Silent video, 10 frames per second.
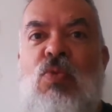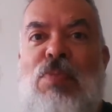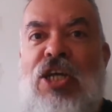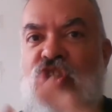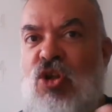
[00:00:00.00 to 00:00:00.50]
um
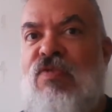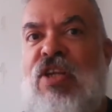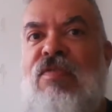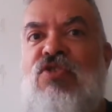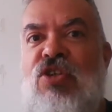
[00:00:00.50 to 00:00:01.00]
país
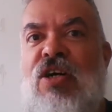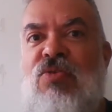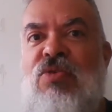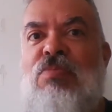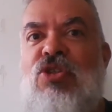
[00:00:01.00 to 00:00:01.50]

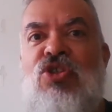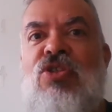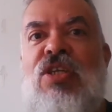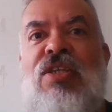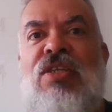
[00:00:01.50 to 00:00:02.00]
Lovecraftiano, na
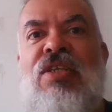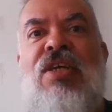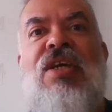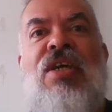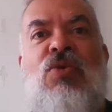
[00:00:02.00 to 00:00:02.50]
medida em que